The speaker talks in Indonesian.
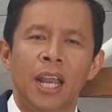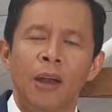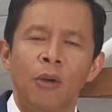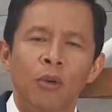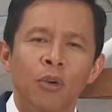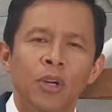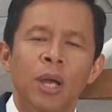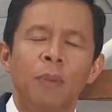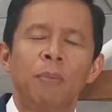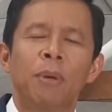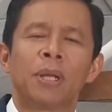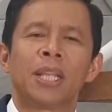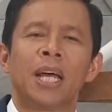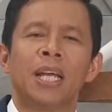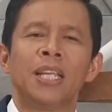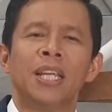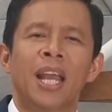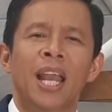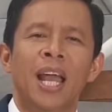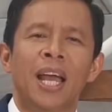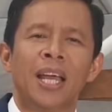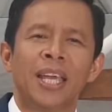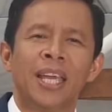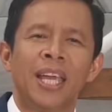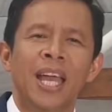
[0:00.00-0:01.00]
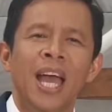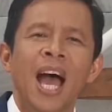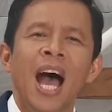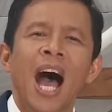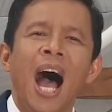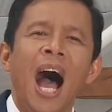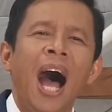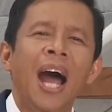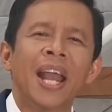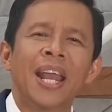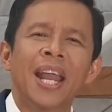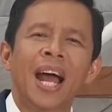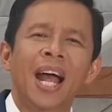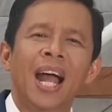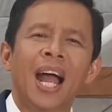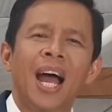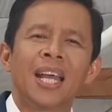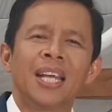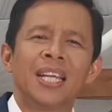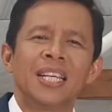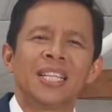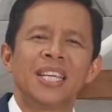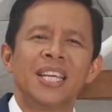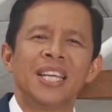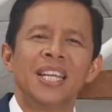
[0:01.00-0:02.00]
Lalu dia bertanya lagi,
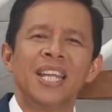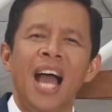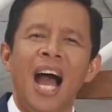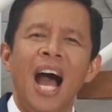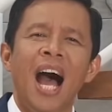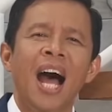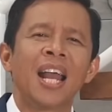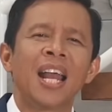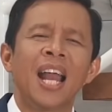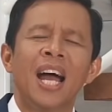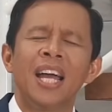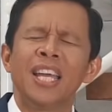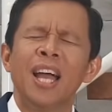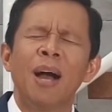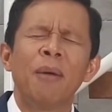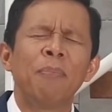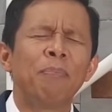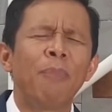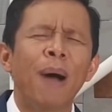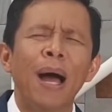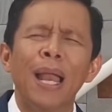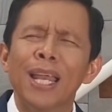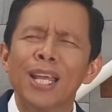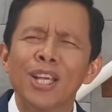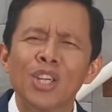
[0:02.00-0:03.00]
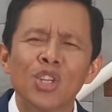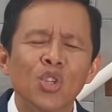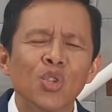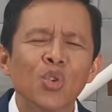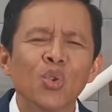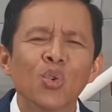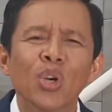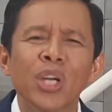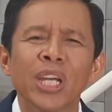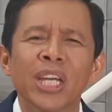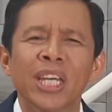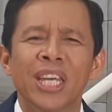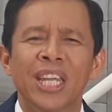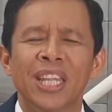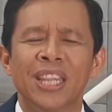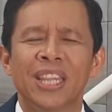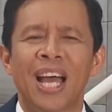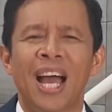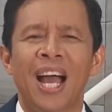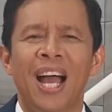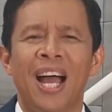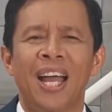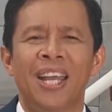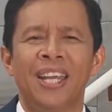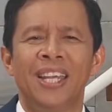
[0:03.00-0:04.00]
adakah di sini anak yang paling sulit
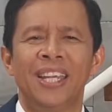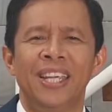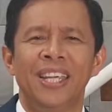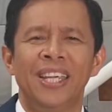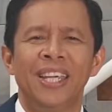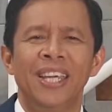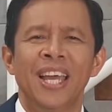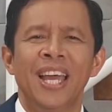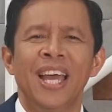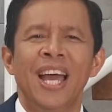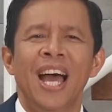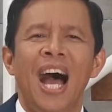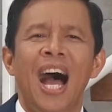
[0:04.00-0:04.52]
ditangani?